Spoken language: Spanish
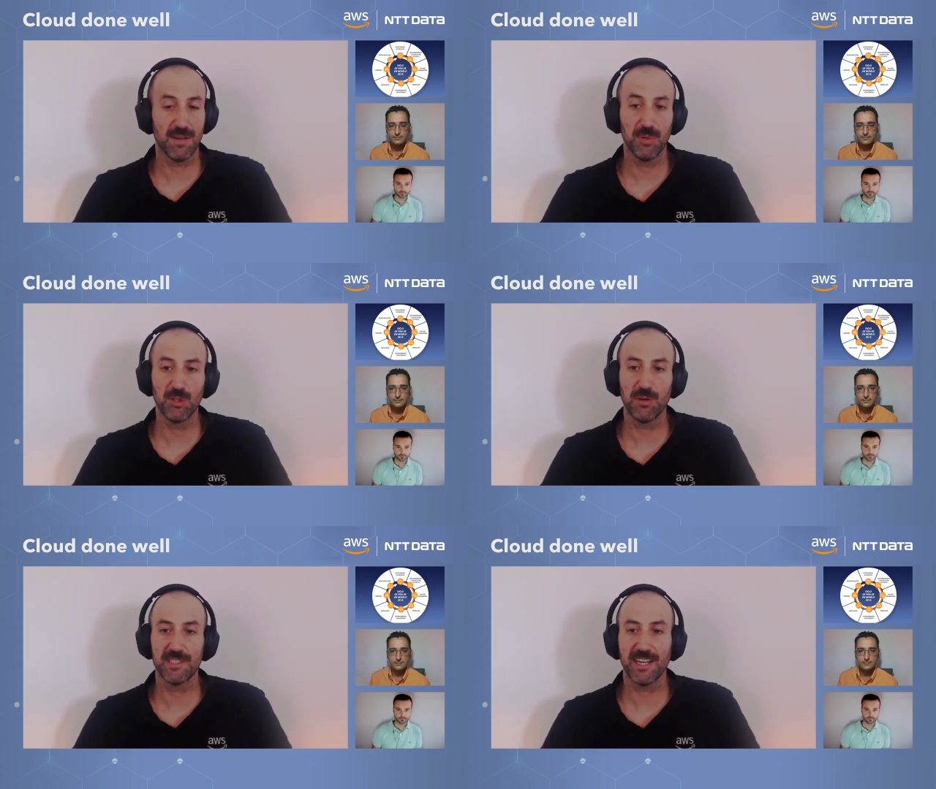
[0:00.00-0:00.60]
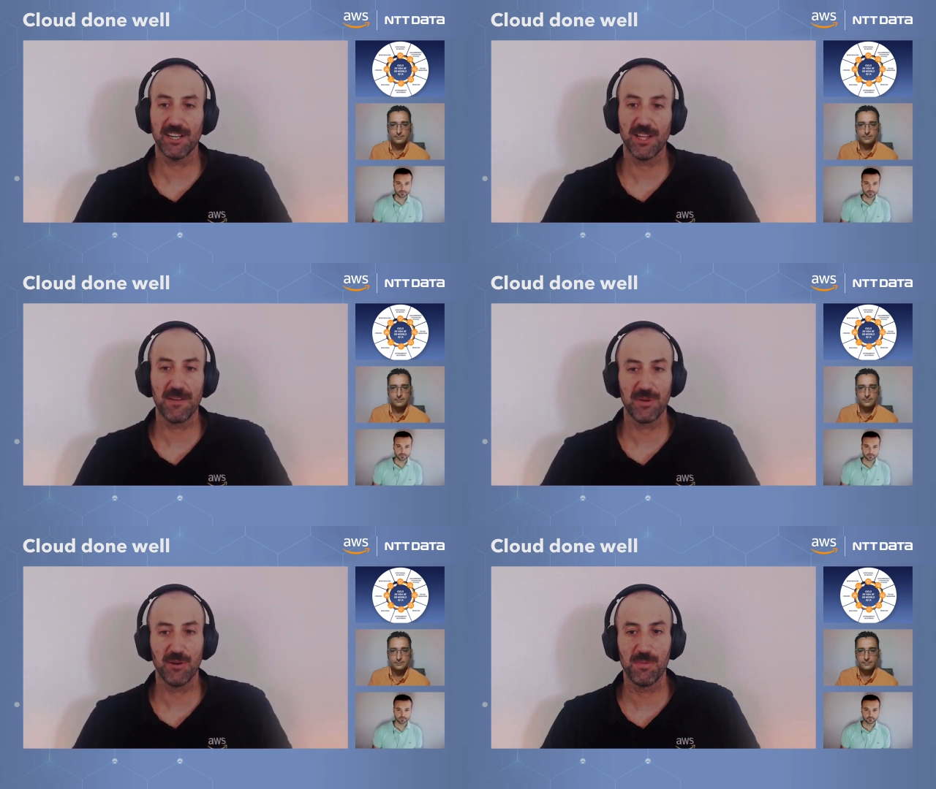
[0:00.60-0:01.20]
desde el punto de vista que yo
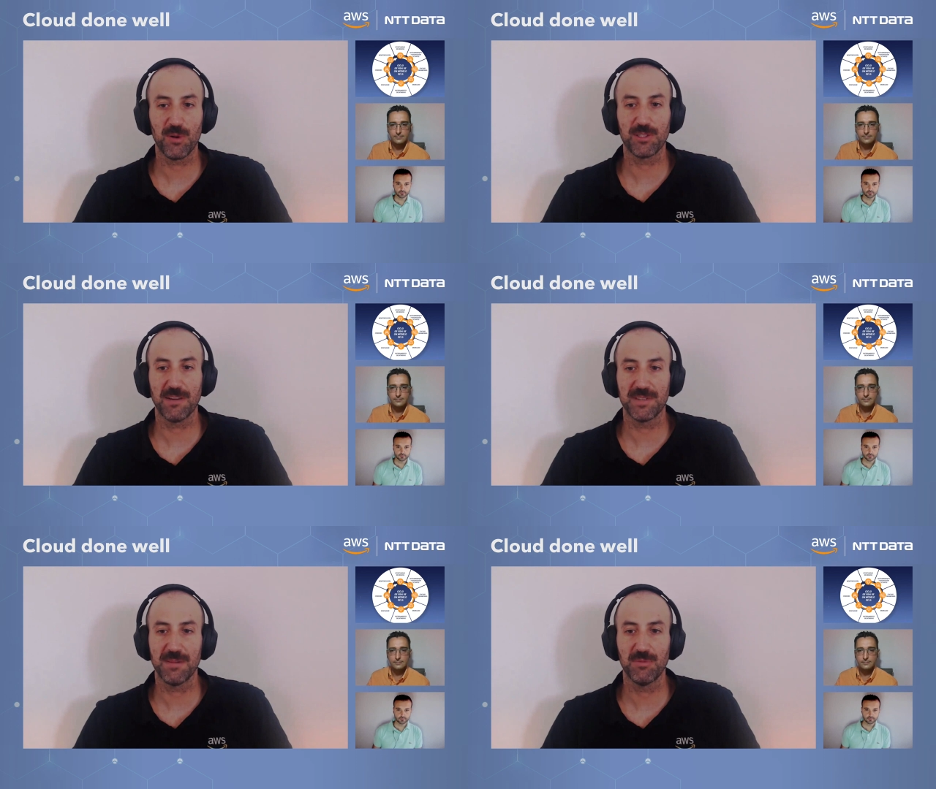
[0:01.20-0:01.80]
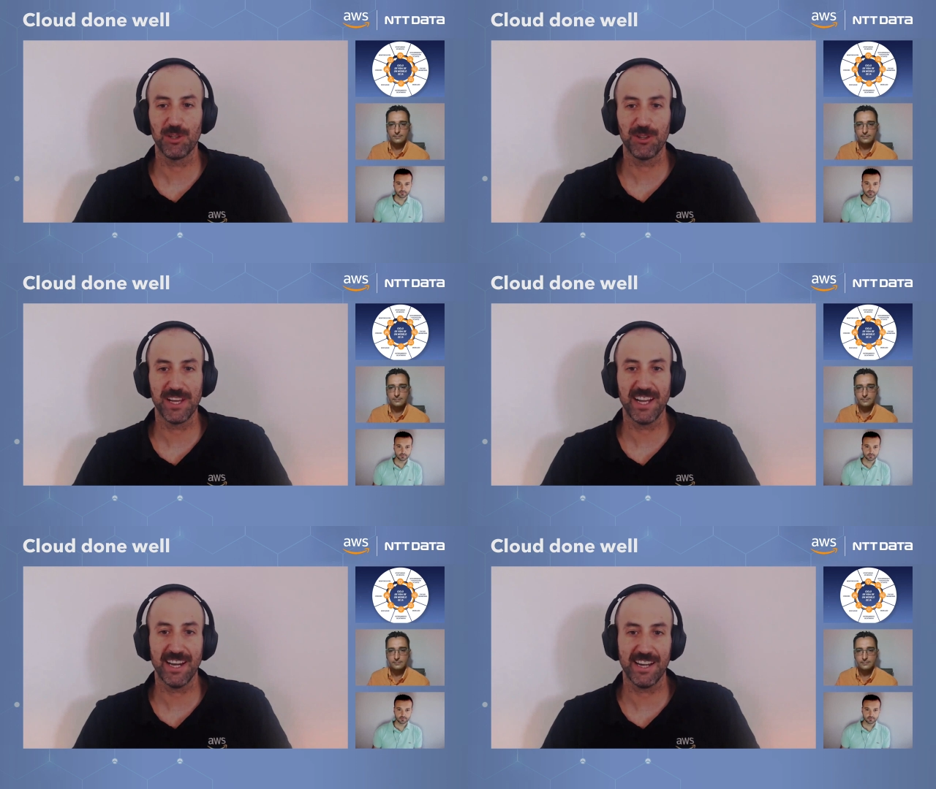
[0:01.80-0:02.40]
también vengo un poco también del mundo
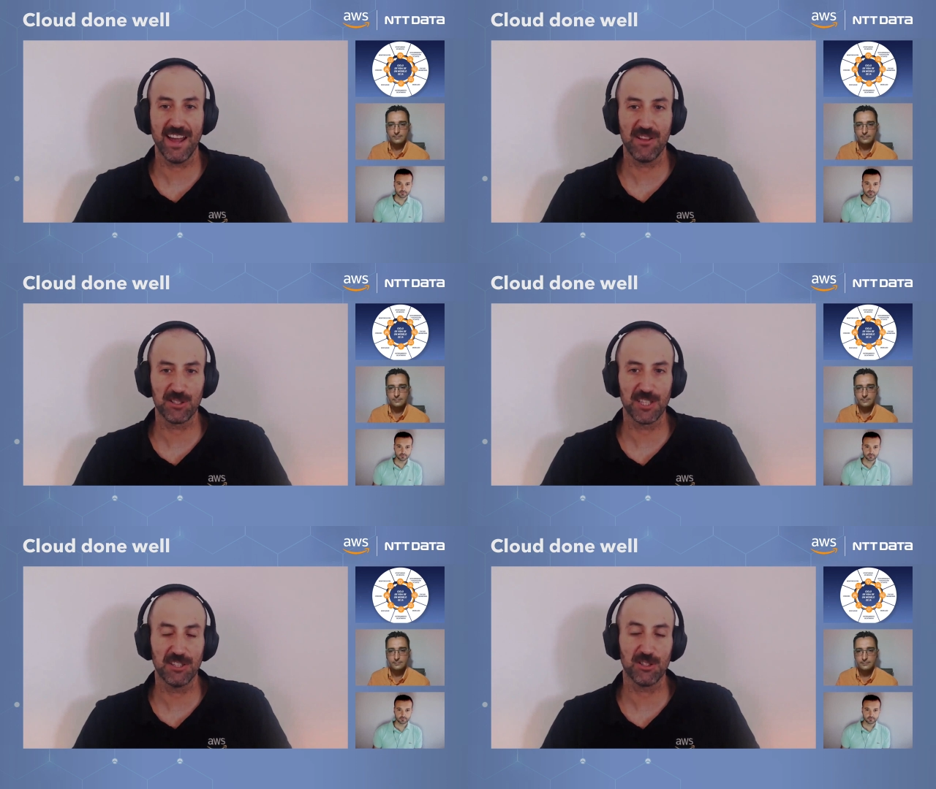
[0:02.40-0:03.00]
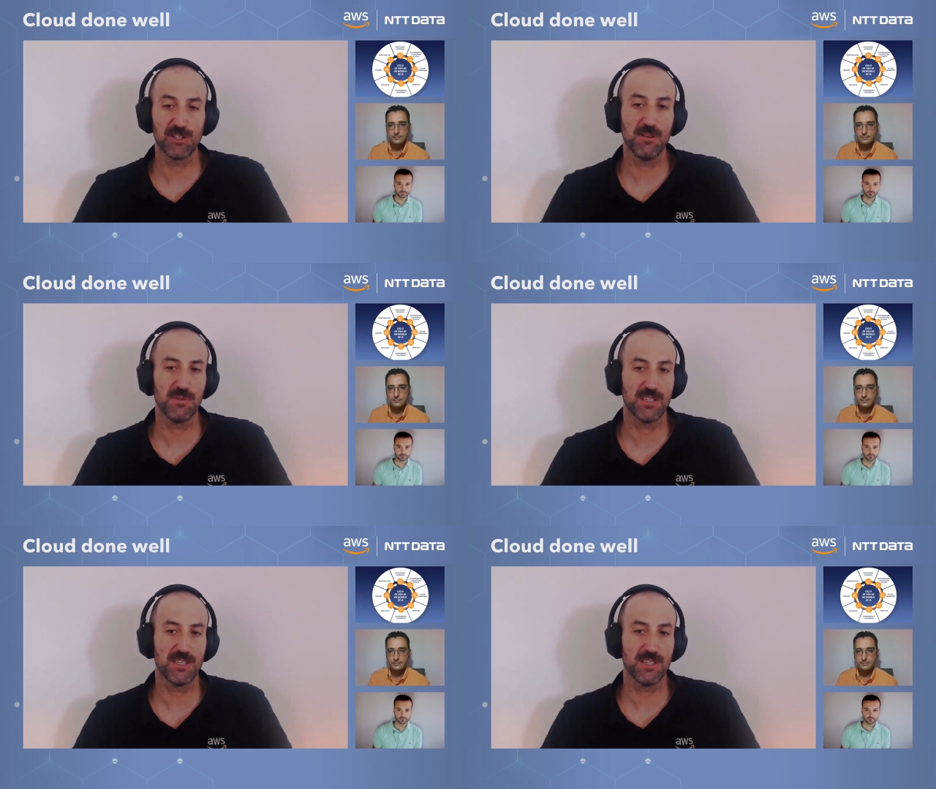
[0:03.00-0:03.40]
de ingeniería de los datos, ¿no?